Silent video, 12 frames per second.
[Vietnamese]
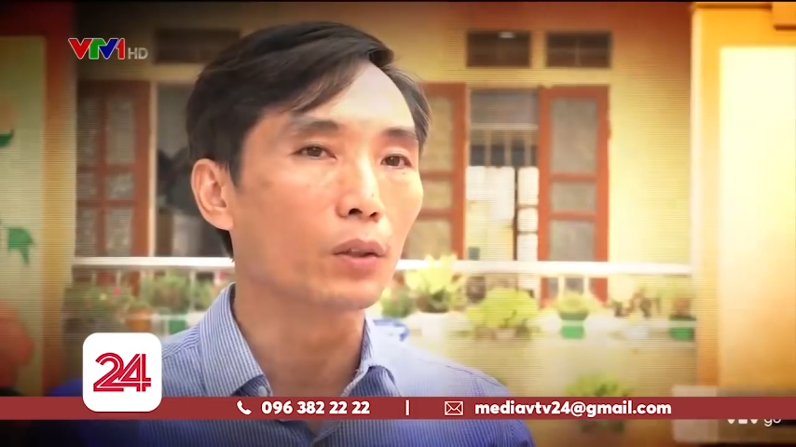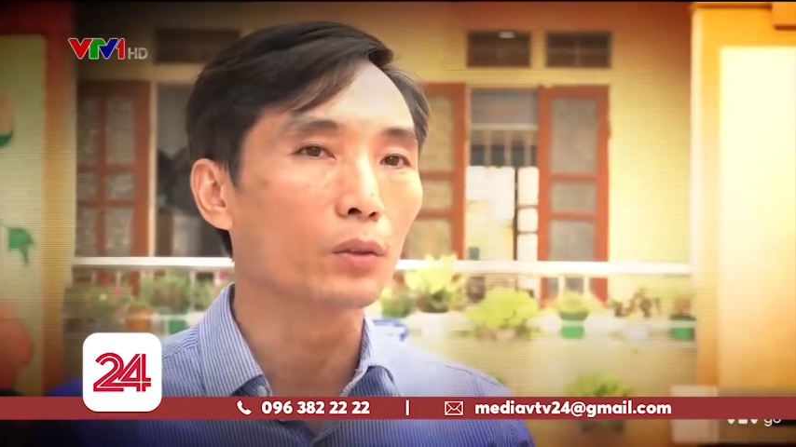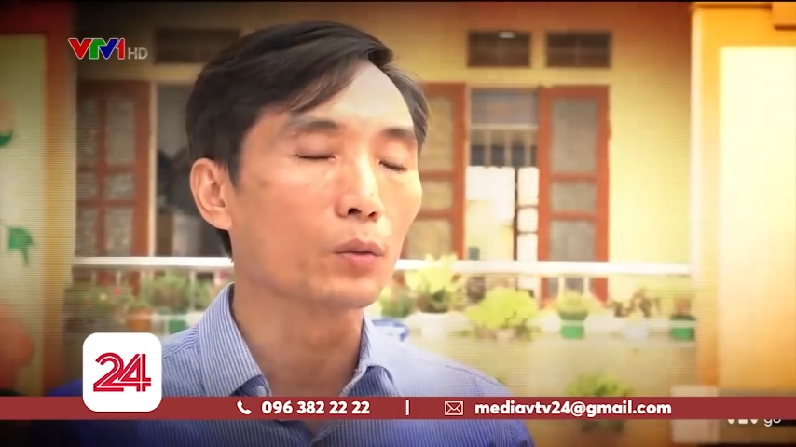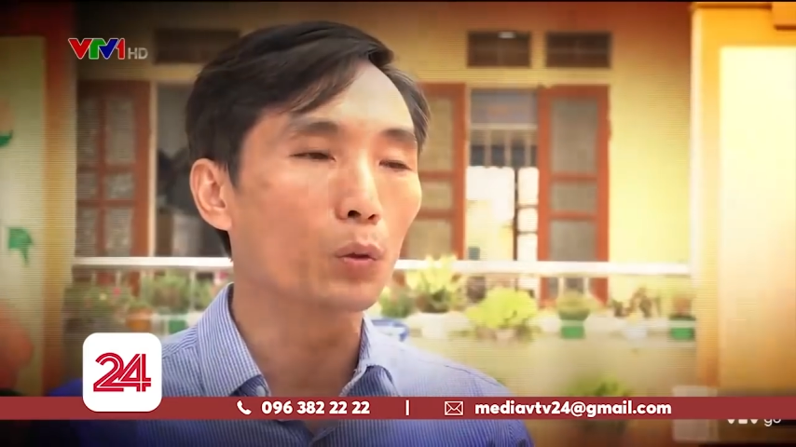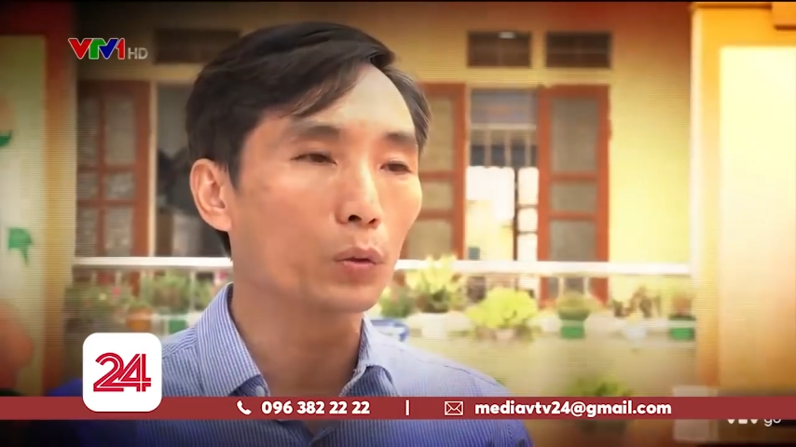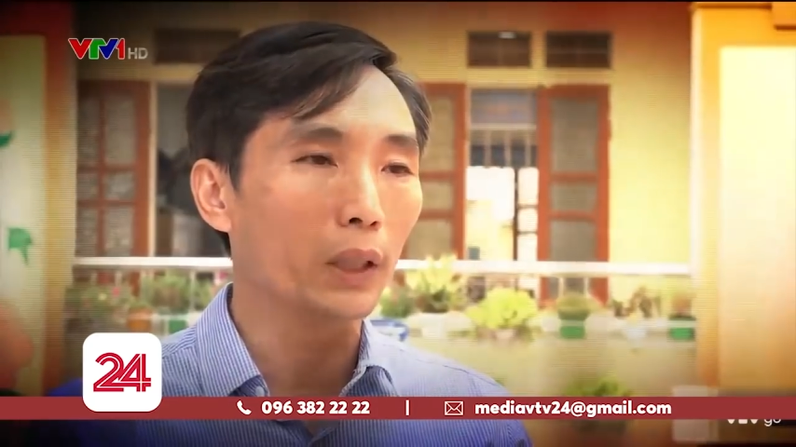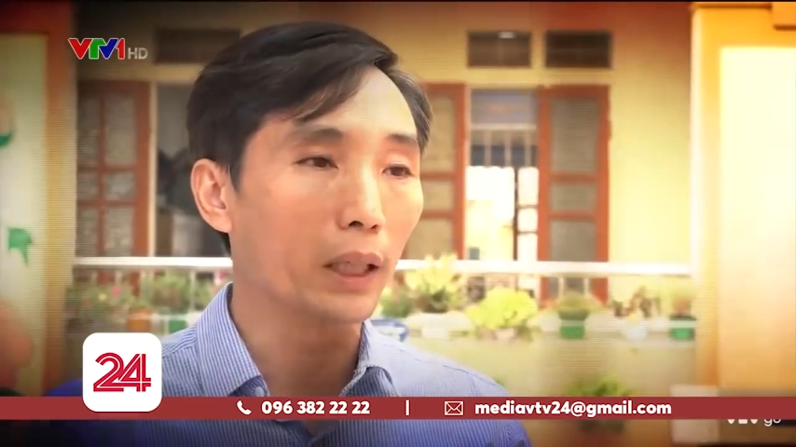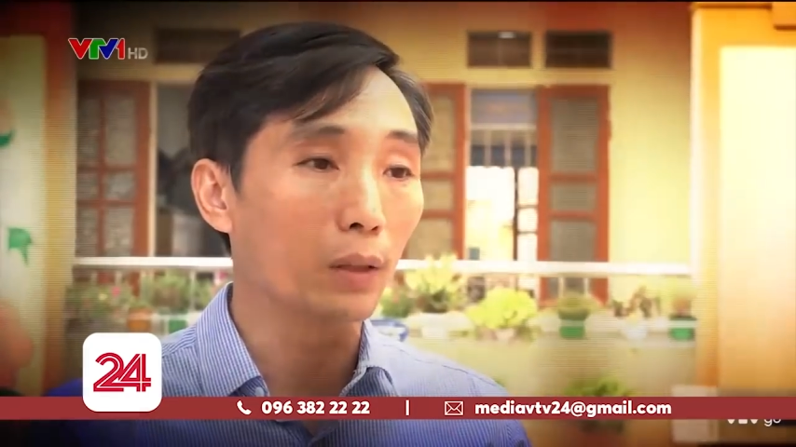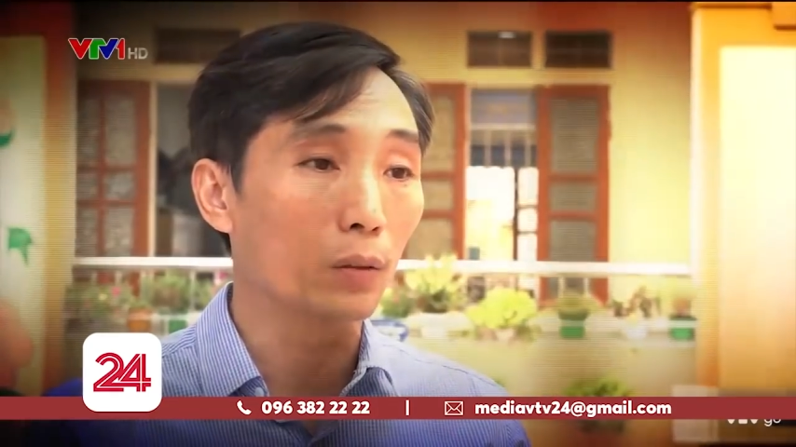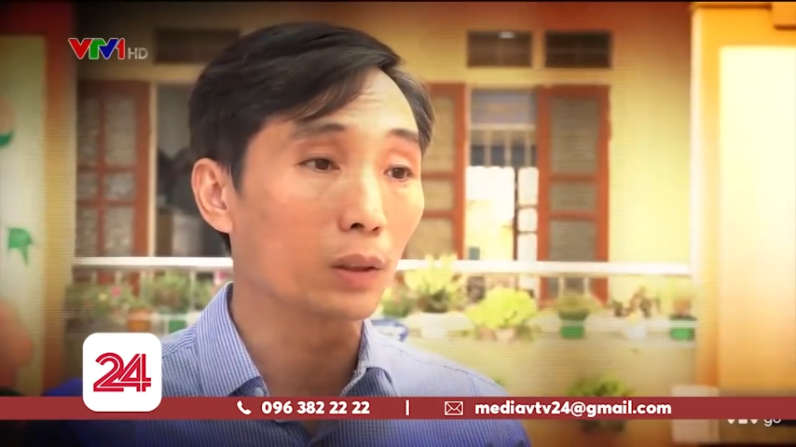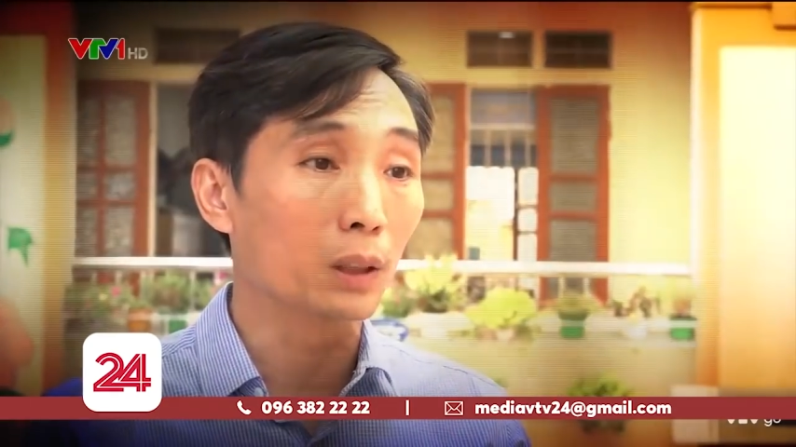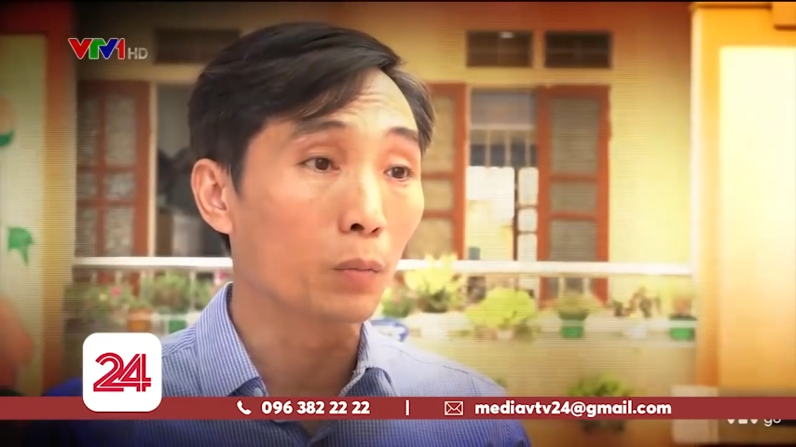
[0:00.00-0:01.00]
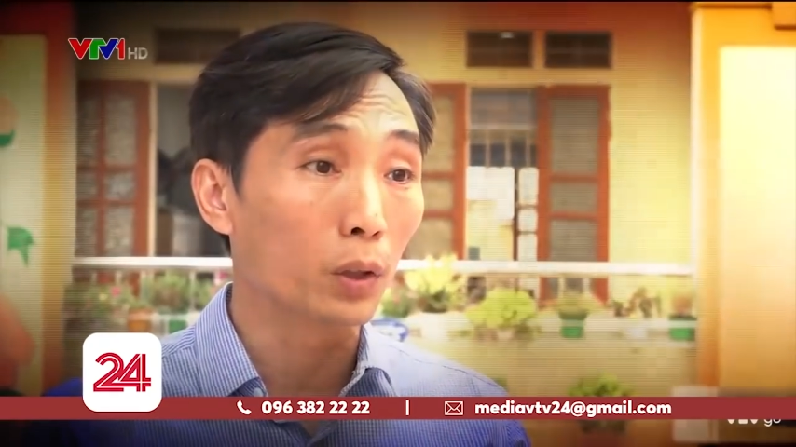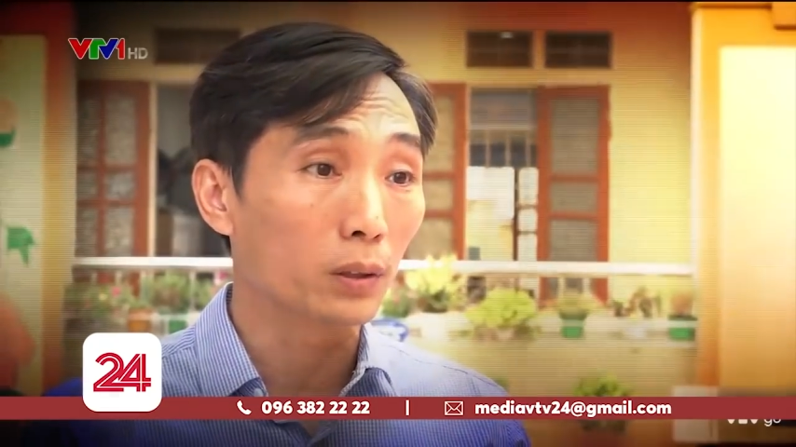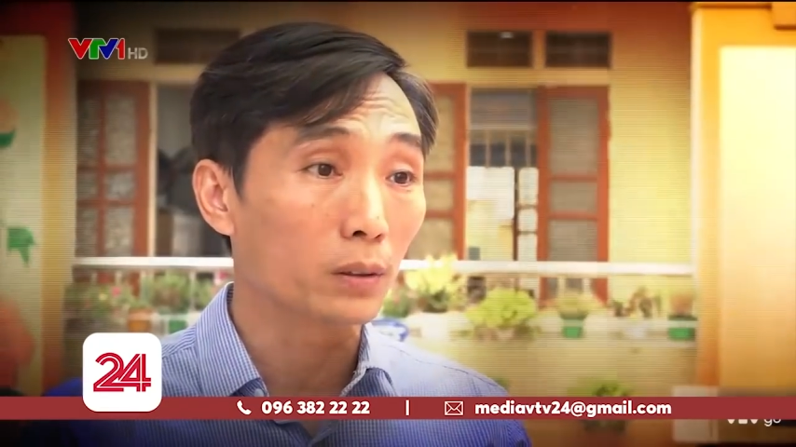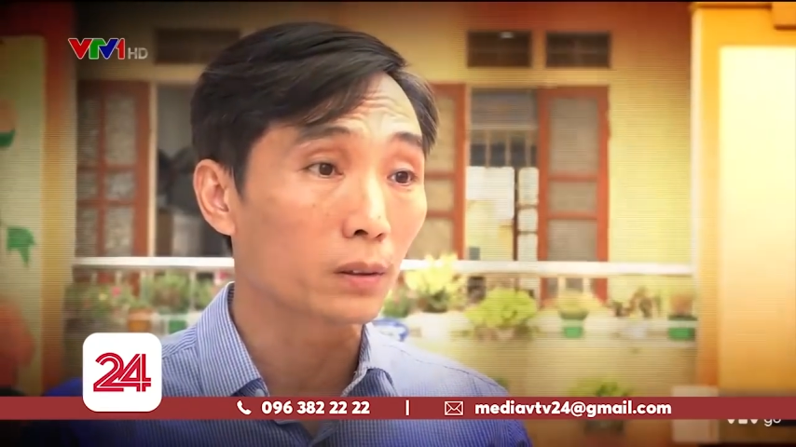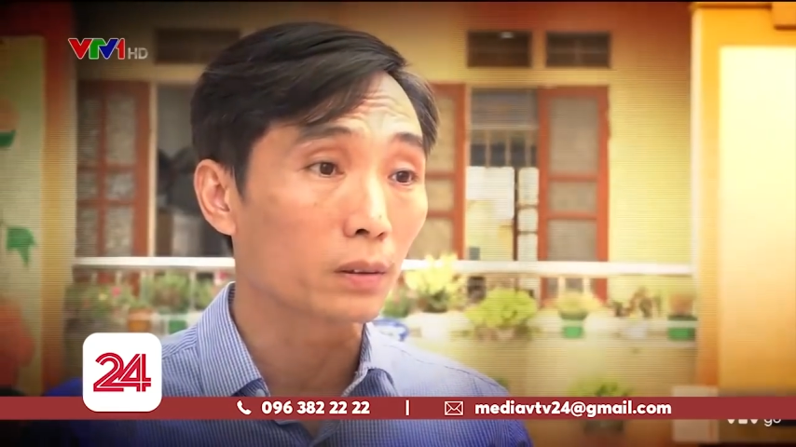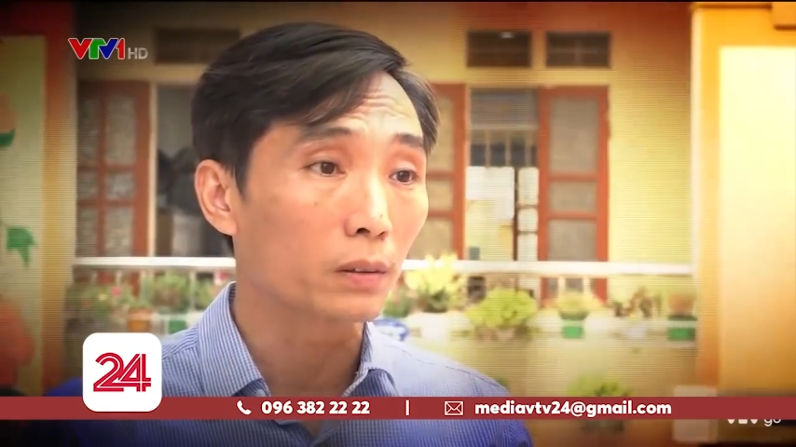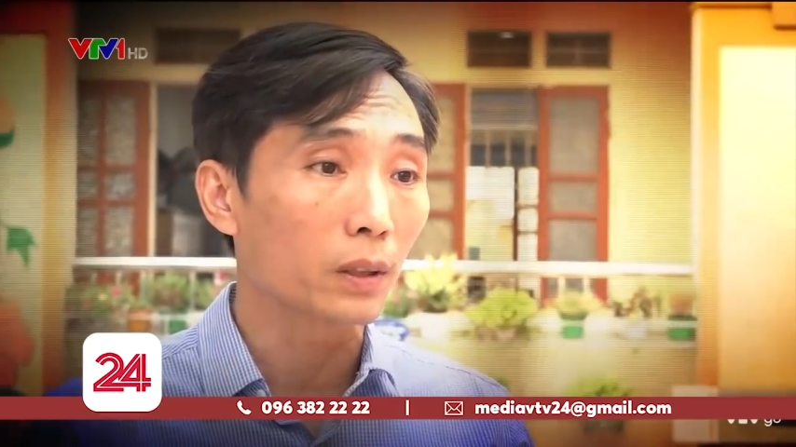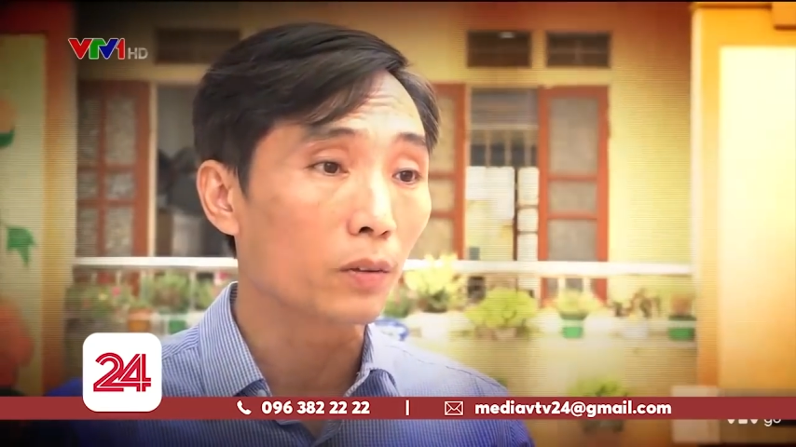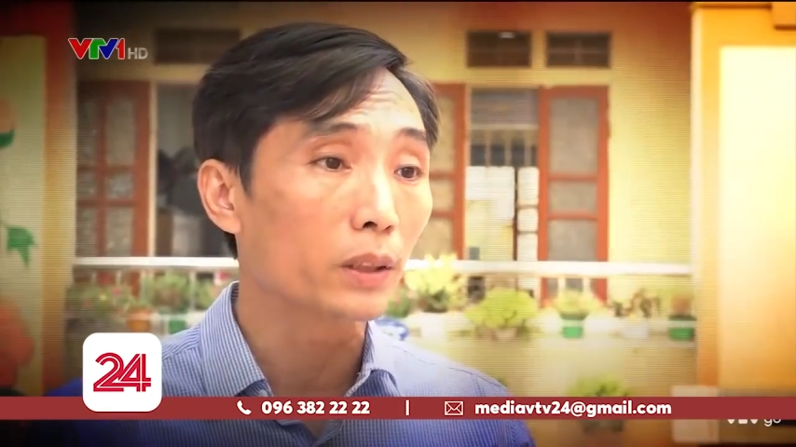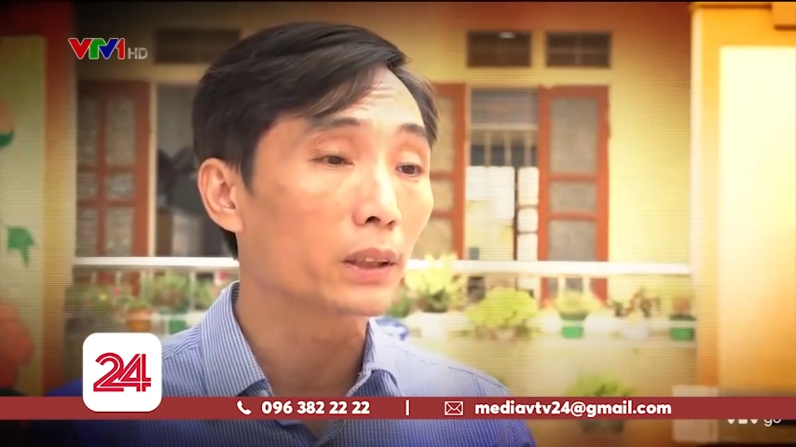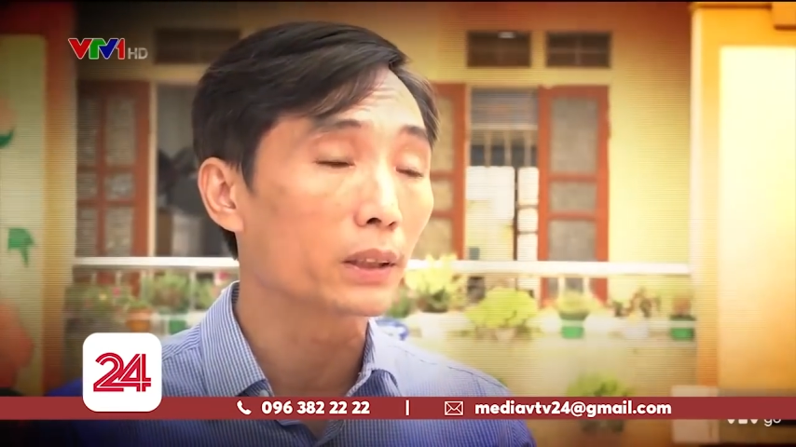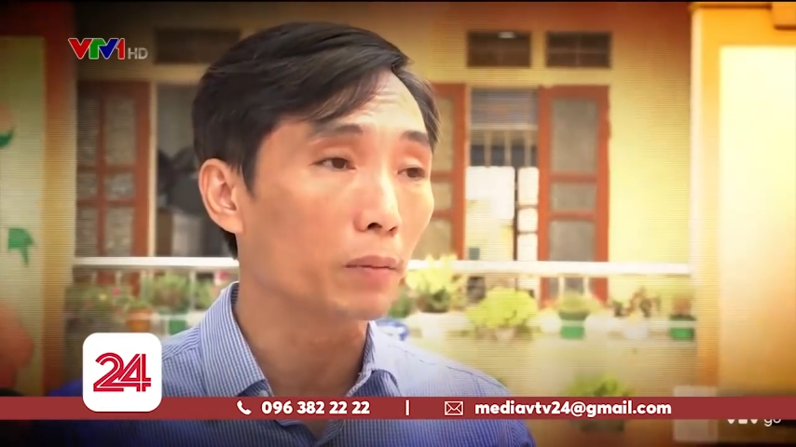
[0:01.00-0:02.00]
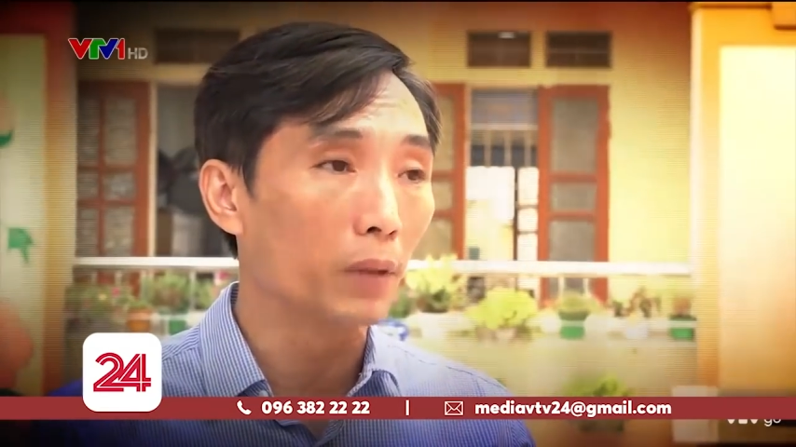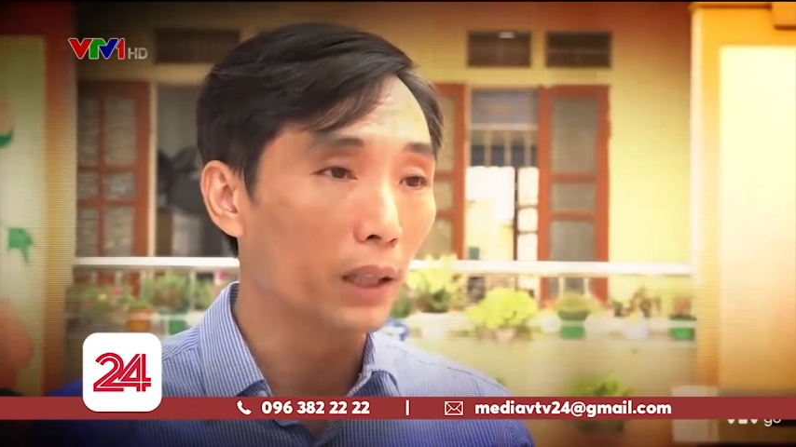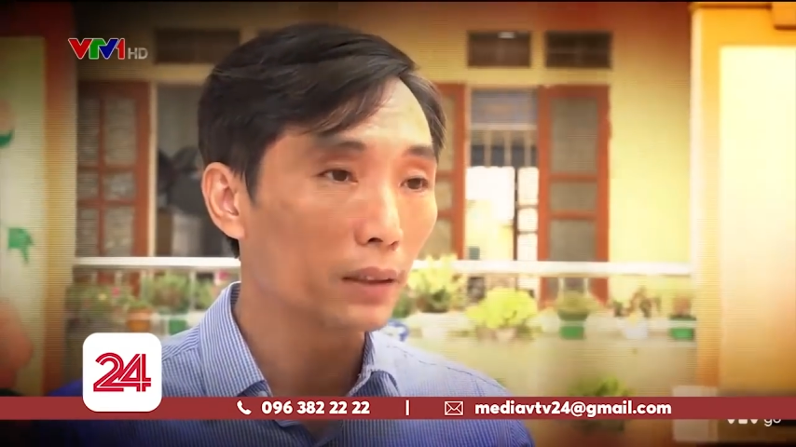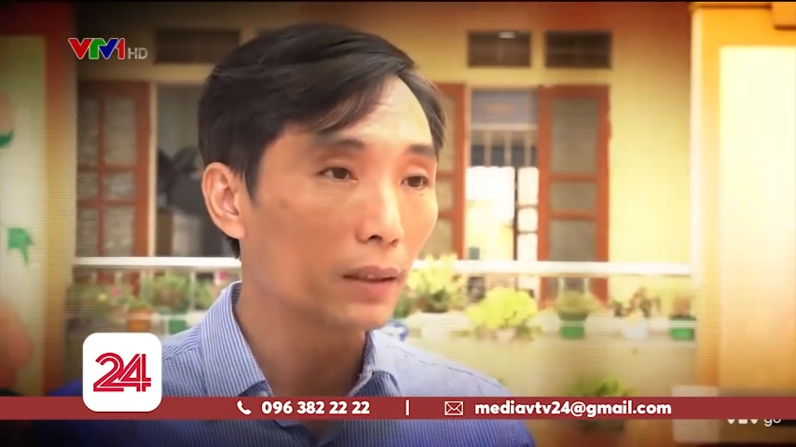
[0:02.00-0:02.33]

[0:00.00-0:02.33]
cái nội dung cụ thể của từng môn trong cái chương trình